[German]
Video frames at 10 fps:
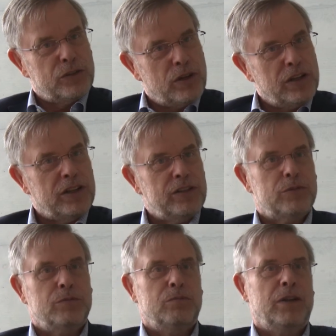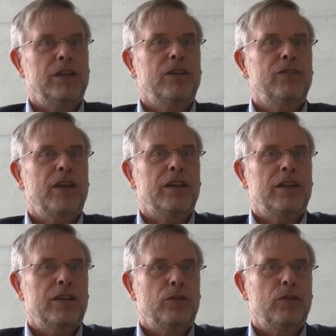solches und manche
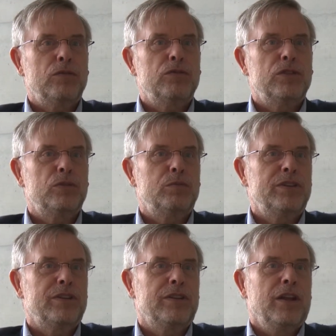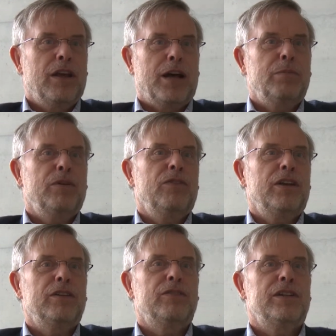werden dann irgendwie so ein bisschen
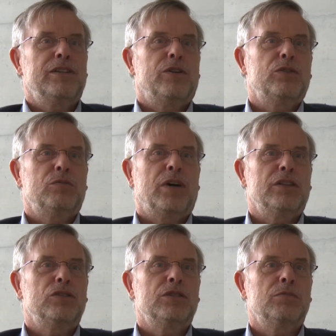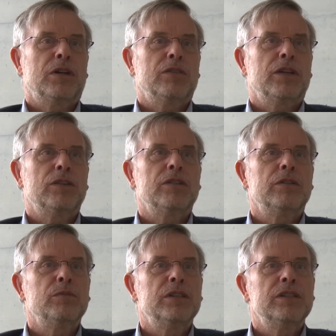abgewertet, weil sie automatisch gemacht werden.
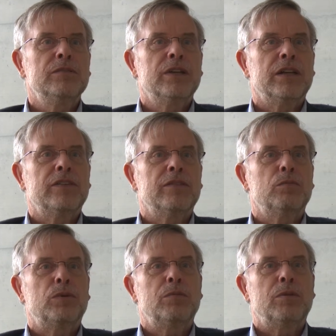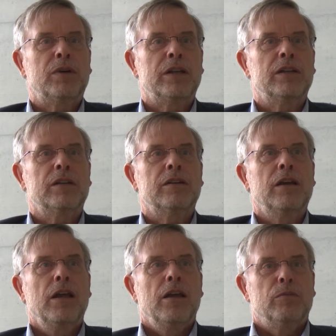Und mit diesen ganzen Problematiken
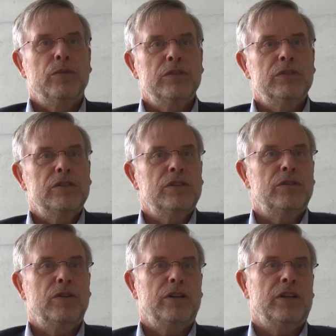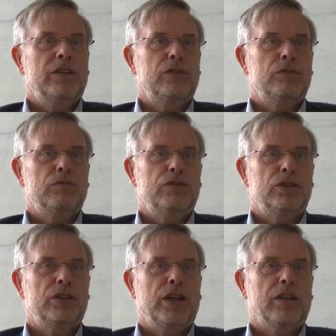müssen sich die Leute jetzt
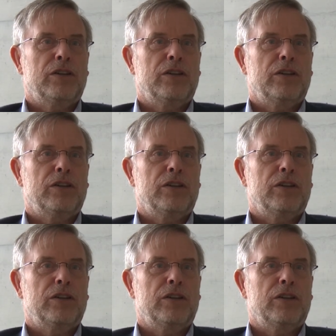verstärkt